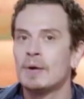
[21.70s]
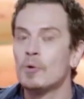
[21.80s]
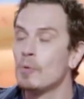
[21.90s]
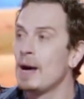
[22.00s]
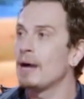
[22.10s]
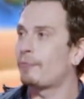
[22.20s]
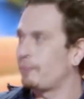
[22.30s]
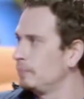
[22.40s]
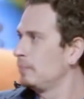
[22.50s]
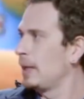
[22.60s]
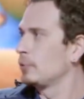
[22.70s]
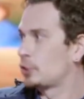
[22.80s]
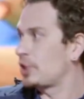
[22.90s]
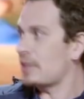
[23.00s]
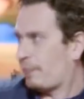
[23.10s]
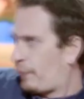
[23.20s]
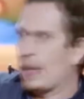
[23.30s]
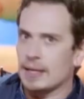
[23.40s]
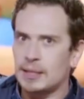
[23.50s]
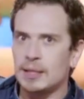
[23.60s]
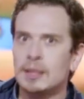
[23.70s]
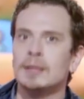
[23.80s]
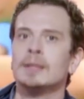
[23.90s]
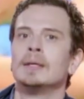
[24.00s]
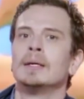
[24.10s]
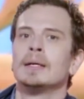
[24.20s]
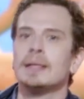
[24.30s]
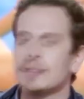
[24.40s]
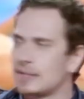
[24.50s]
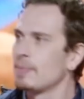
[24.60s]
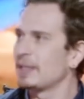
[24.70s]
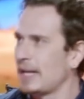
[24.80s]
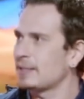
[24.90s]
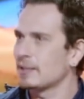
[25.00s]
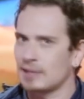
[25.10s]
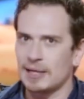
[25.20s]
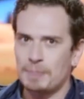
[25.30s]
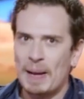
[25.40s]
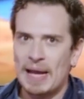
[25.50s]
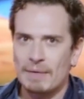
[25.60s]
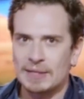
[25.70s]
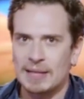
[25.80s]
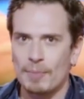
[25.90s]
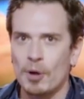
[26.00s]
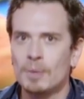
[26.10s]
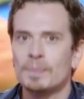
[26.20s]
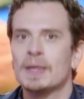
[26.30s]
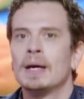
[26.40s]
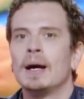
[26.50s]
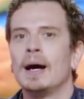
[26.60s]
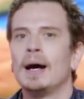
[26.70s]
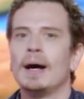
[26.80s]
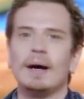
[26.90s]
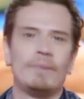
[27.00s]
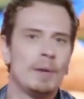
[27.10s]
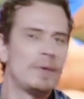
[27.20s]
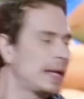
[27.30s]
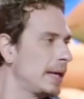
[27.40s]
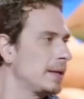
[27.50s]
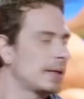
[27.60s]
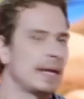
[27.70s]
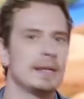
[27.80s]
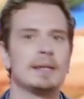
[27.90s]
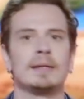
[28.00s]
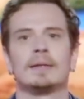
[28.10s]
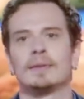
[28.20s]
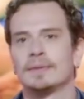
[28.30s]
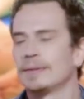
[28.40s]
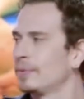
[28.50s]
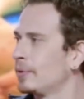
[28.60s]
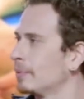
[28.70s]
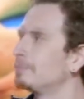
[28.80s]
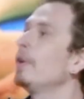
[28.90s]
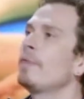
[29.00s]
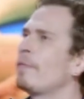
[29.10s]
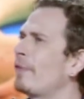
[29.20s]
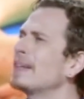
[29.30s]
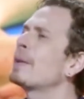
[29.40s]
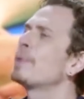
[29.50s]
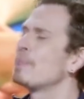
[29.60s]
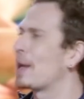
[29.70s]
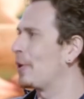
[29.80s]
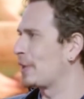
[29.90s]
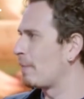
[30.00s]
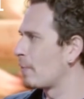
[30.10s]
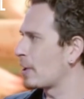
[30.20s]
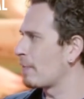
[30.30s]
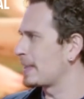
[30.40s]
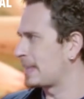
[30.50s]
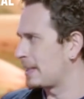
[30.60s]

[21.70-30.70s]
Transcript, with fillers: uma, uma notícia fake em cima dessas três palavras, tá bom? Uh, vamos ver quem, quem Vamos, faz a primeira rodada, vamos ver o que vai